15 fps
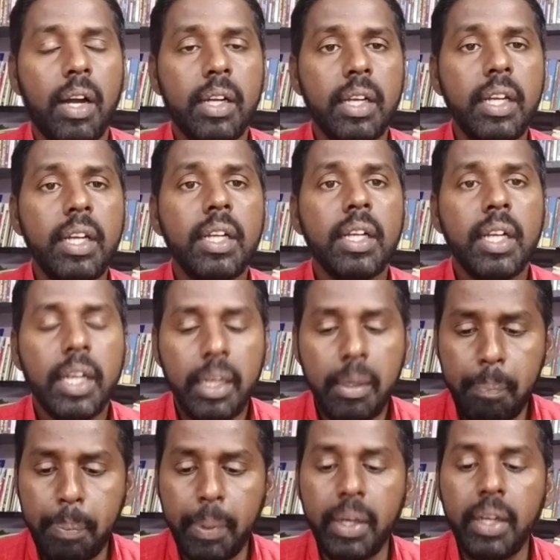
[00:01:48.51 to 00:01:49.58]
அங்கே
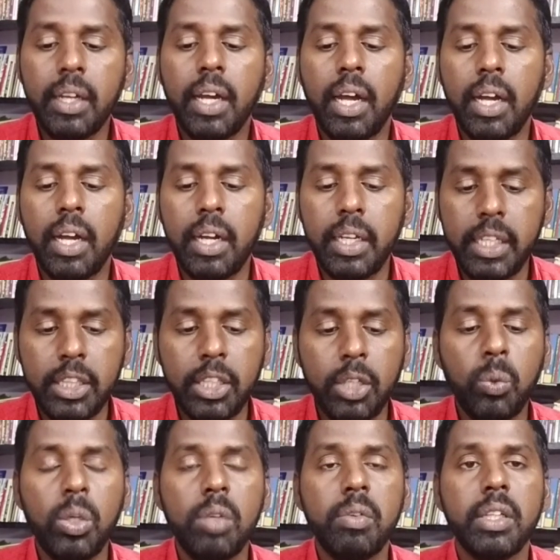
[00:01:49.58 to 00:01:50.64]
இப்போ இந்த
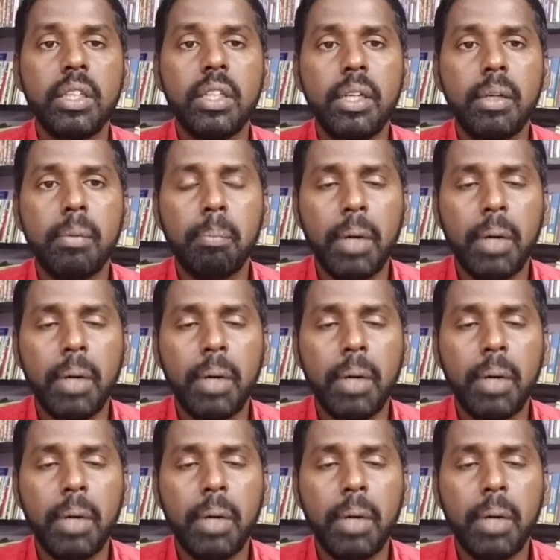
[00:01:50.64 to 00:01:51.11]
நூல் வந்து